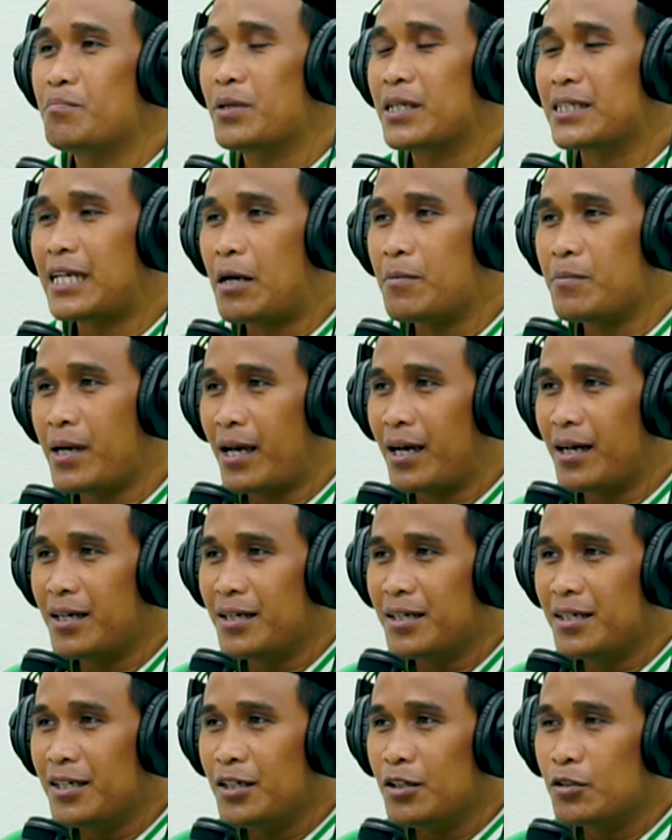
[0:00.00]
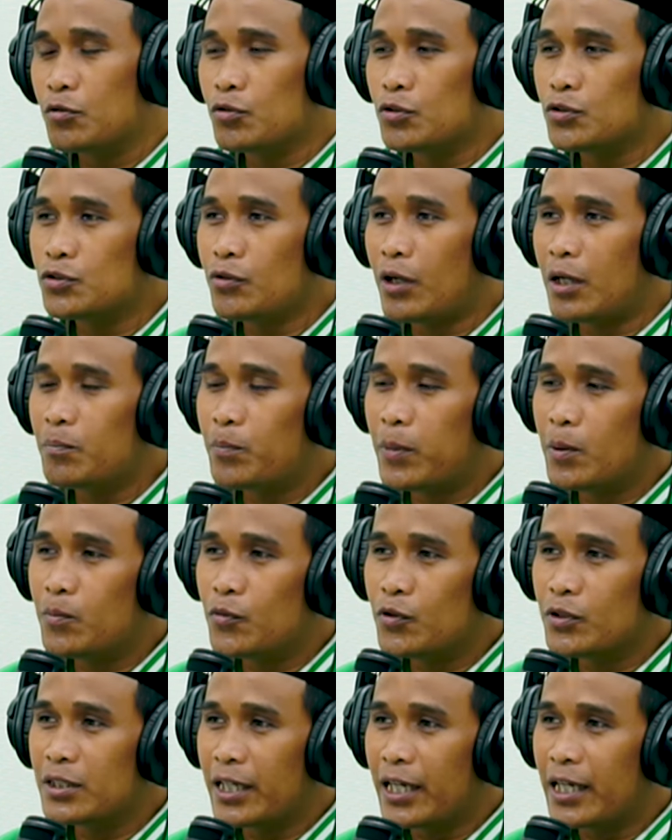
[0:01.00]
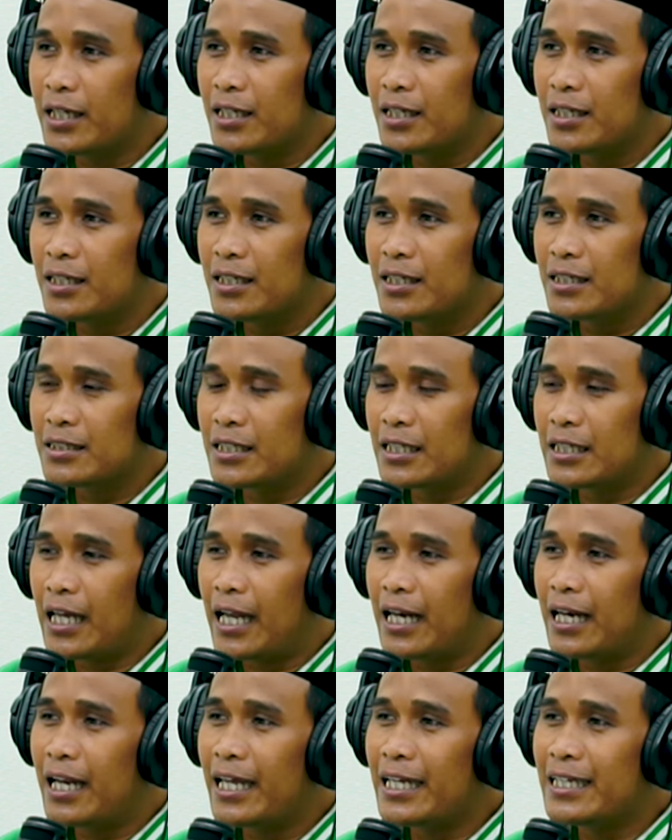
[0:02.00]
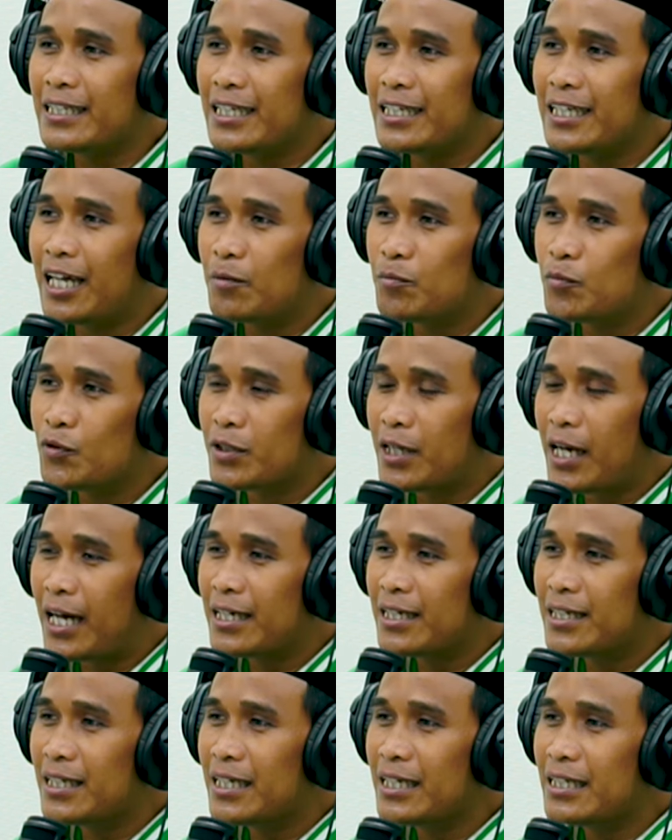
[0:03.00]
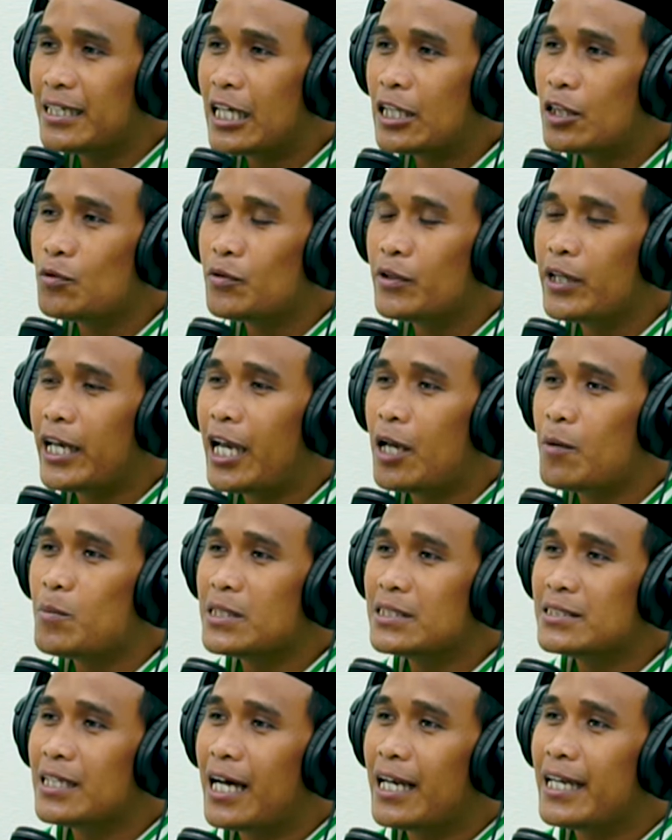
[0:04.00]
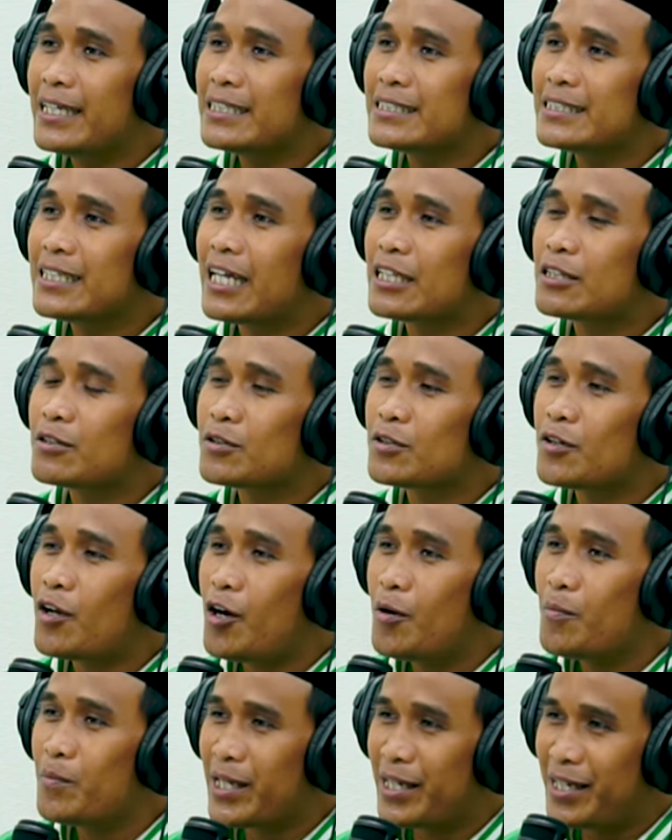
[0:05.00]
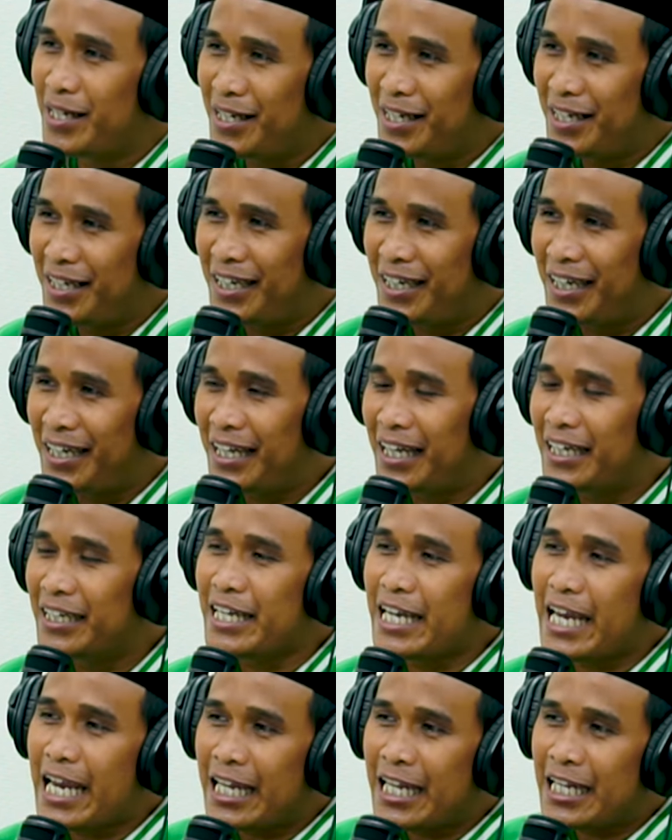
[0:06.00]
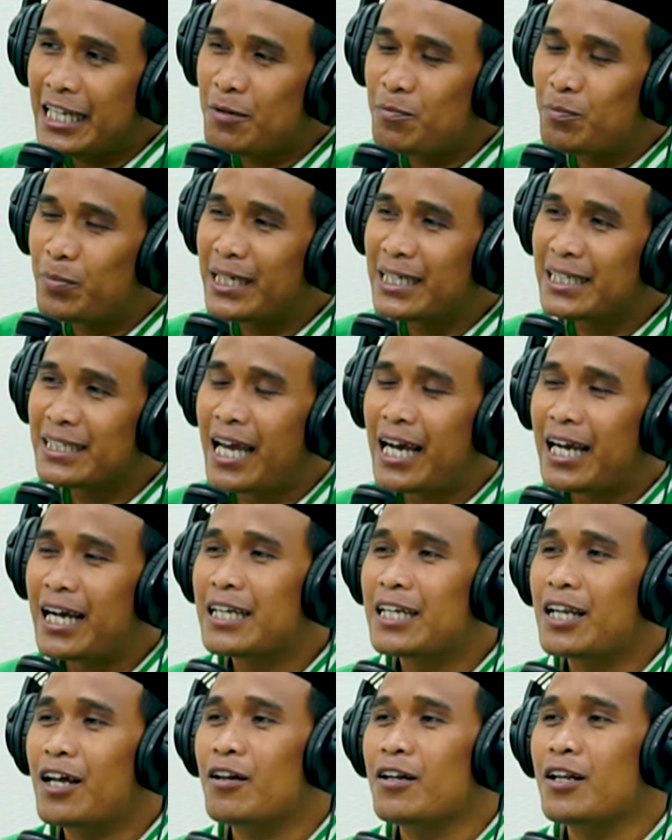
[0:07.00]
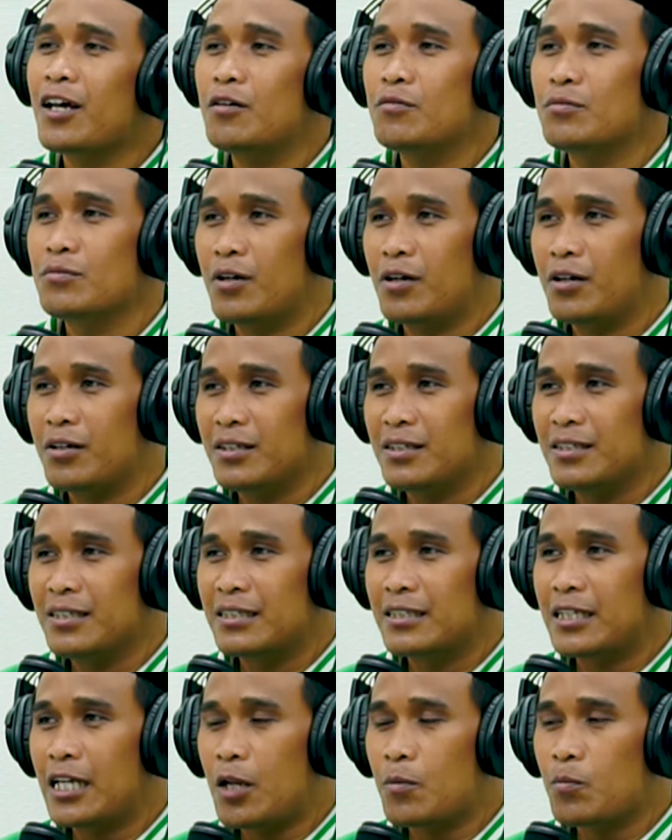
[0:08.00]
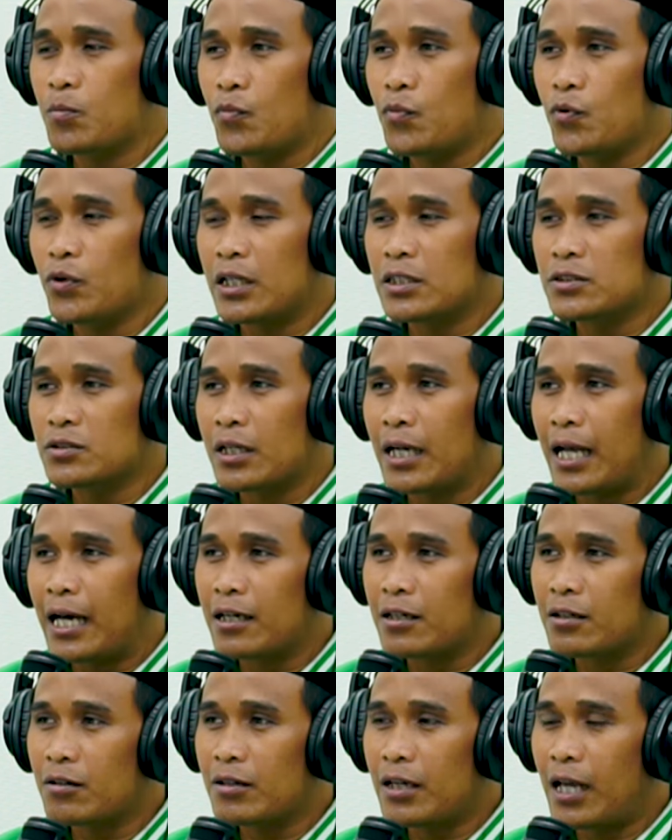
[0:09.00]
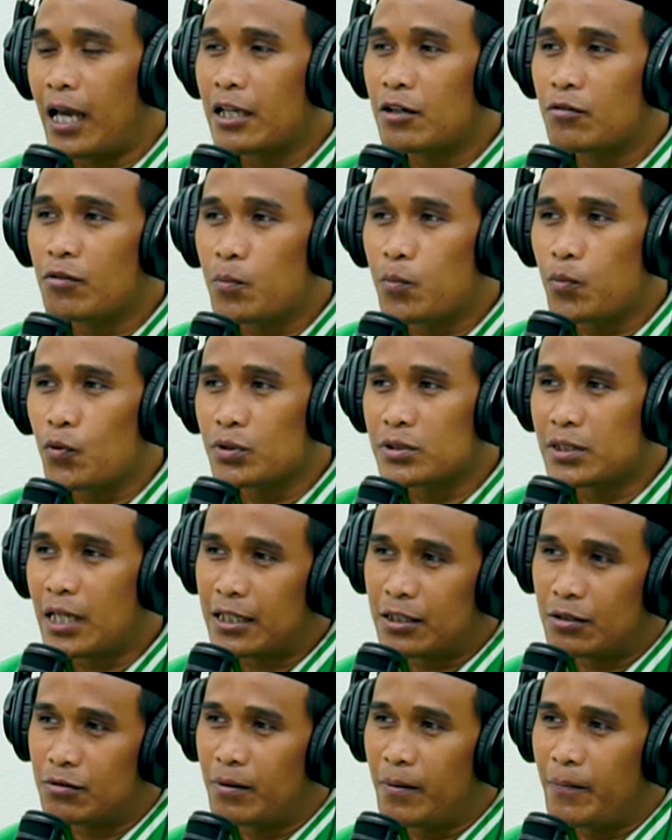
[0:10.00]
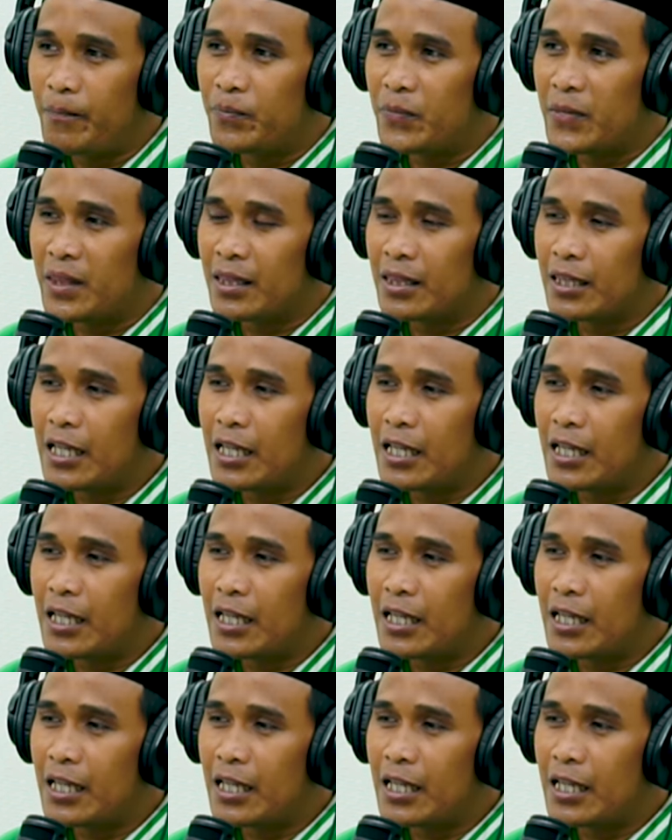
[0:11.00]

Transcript: Pertama, tujuan pemudik tidak lain tidak bukan yaitu ingin menjalin silaturahmi dan hmm. ini diperintahkan oleh Allah dalam Quran surat Ar-Rod ayat 21. Mm -hmm.